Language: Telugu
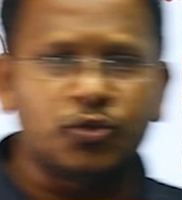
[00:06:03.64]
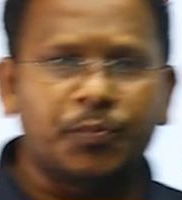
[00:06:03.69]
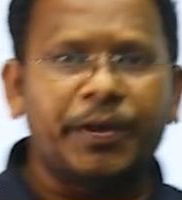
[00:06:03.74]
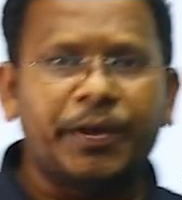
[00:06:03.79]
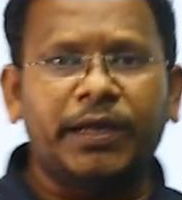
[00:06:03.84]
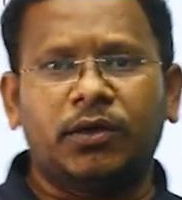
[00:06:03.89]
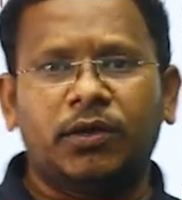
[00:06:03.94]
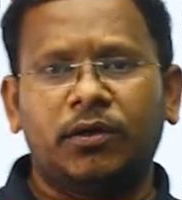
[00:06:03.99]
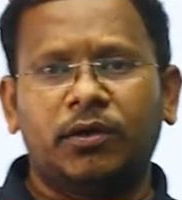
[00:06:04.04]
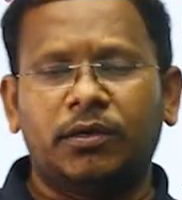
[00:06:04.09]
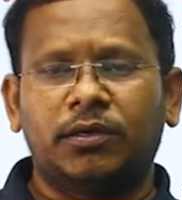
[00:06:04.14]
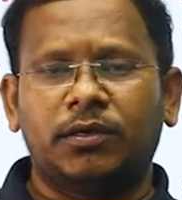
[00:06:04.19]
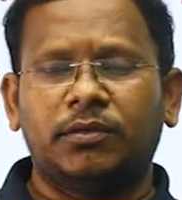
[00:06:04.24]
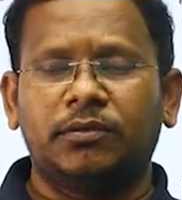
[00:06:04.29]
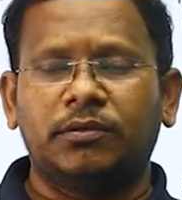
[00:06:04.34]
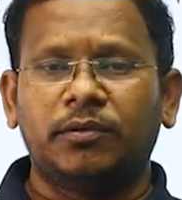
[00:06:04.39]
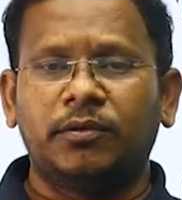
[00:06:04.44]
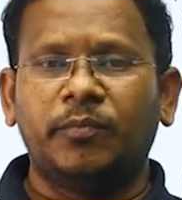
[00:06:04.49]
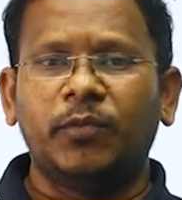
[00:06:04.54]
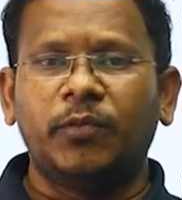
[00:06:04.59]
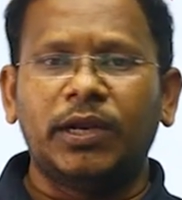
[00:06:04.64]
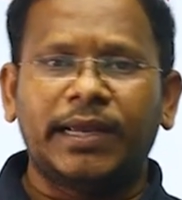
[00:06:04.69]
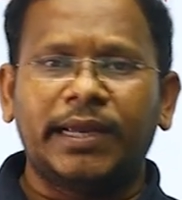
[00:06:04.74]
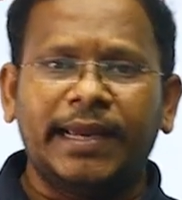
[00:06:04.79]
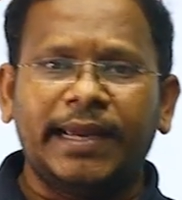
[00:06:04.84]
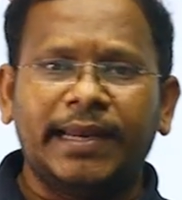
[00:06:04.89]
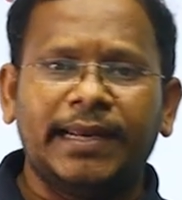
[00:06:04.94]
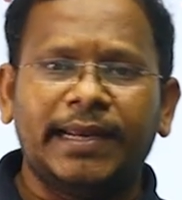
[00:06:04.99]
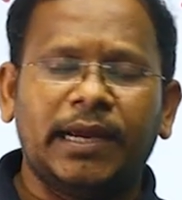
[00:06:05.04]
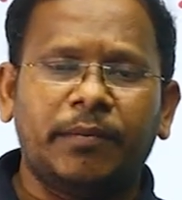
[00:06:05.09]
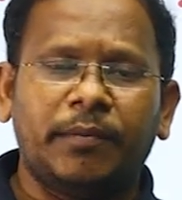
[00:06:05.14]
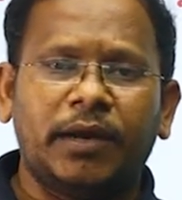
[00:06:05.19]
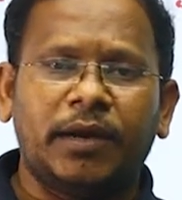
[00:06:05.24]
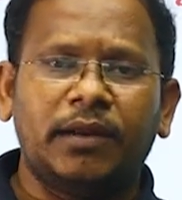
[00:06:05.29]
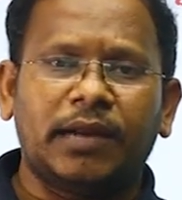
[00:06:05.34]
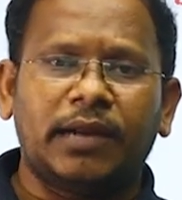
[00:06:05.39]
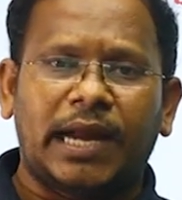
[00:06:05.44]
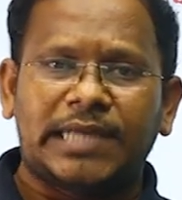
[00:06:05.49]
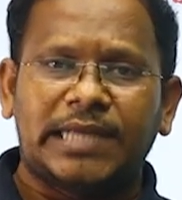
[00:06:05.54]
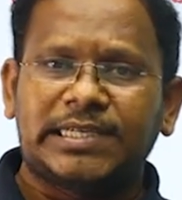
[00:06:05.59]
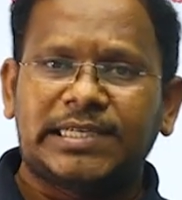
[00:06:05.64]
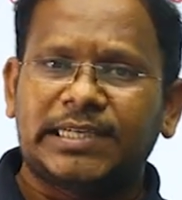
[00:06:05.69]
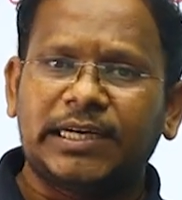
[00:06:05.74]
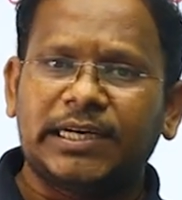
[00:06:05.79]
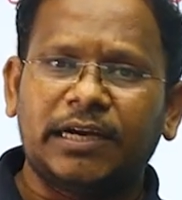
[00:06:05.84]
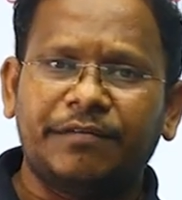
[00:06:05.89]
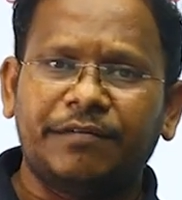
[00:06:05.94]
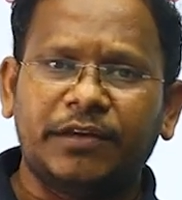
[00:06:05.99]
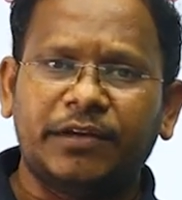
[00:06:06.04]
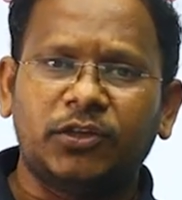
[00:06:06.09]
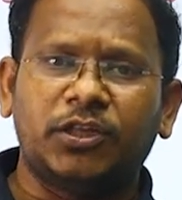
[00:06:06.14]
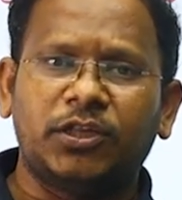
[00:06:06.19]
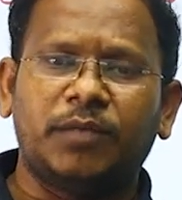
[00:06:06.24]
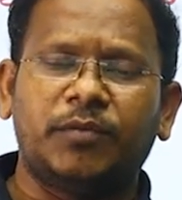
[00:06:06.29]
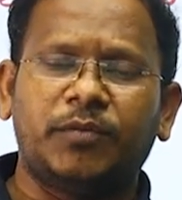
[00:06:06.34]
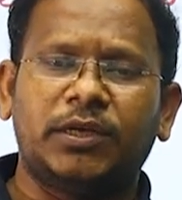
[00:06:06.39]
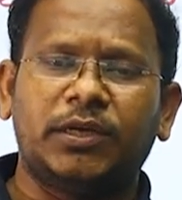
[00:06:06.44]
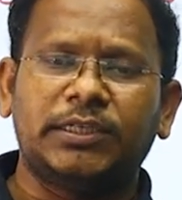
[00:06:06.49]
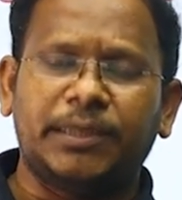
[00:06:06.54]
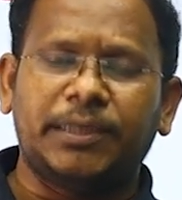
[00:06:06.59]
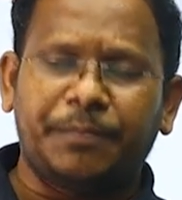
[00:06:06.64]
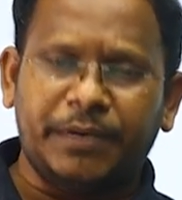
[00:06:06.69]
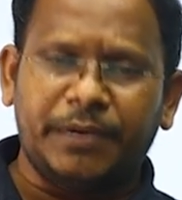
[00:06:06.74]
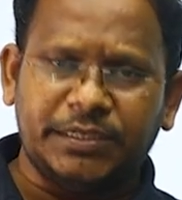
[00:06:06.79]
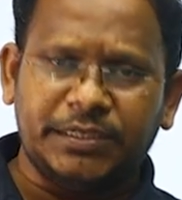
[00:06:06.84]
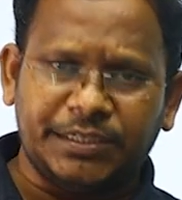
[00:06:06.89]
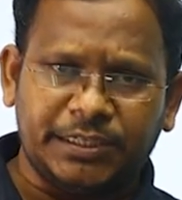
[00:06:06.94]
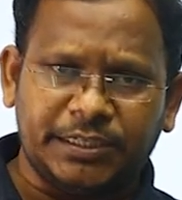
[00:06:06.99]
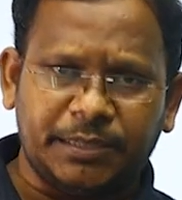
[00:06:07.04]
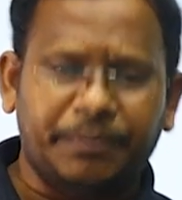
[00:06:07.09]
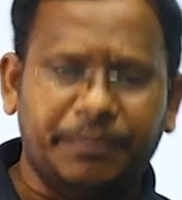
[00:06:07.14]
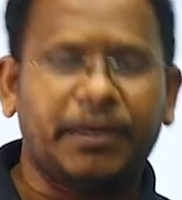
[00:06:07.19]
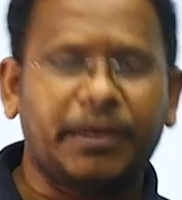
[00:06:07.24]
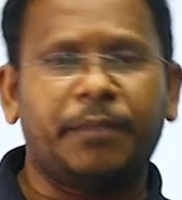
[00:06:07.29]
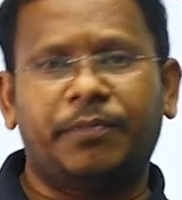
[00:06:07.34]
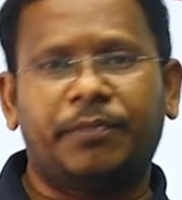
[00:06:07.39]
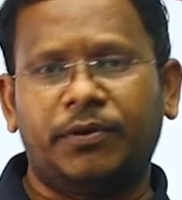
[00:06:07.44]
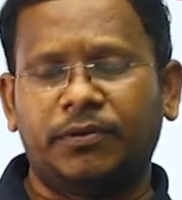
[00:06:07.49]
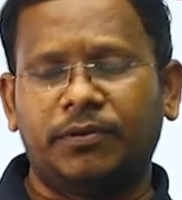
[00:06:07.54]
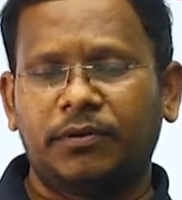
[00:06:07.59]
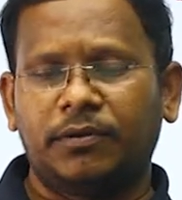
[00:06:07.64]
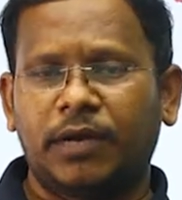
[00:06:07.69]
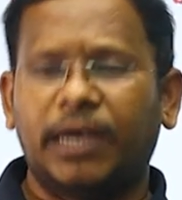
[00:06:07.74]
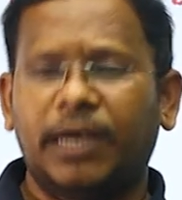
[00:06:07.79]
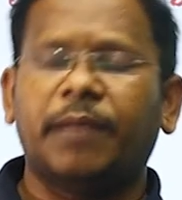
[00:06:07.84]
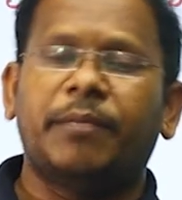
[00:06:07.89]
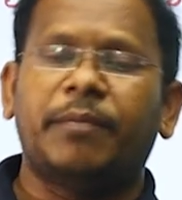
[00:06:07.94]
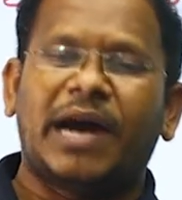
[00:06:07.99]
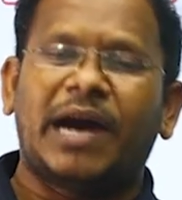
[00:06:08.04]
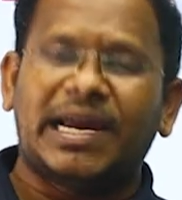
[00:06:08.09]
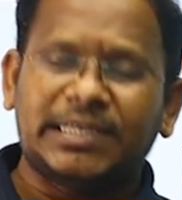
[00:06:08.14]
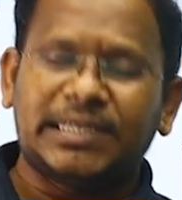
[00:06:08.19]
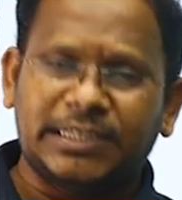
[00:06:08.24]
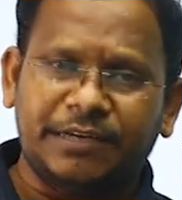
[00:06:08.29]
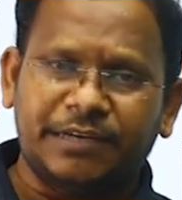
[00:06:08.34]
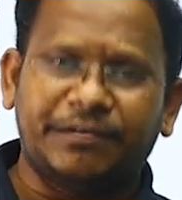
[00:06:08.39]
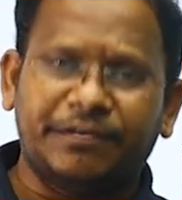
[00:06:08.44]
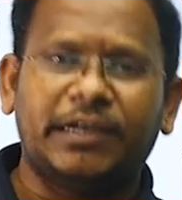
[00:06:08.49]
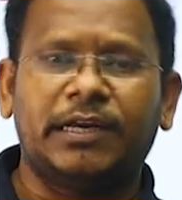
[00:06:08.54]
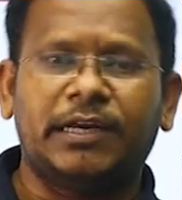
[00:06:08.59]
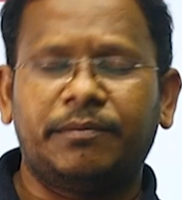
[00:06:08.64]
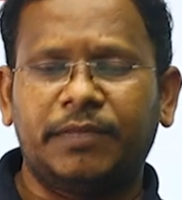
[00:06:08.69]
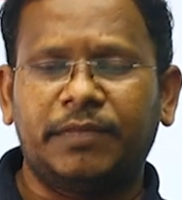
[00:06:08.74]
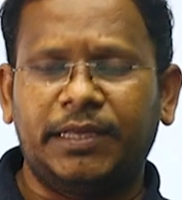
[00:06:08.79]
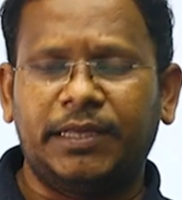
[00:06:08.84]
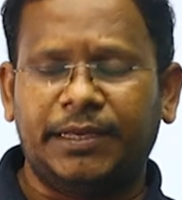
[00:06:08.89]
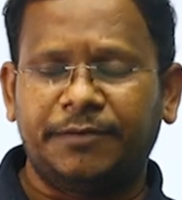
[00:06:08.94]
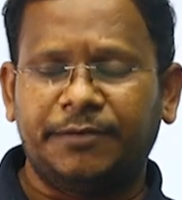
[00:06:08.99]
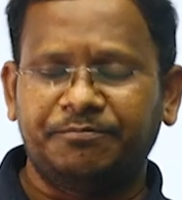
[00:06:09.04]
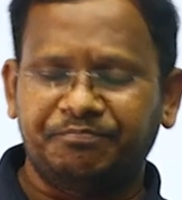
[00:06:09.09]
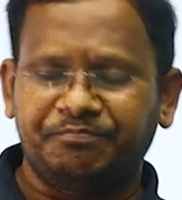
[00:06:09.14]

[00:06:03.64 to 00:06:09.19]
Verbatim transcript: సుప్రీంకోర్టు ముల్కీ నియమాలు రాజ్యాంగ విరుద్ధము అని చెప్పేసి చెప్పినప్పుడు అంటే మార్చి ఇరవై ఎనిమిది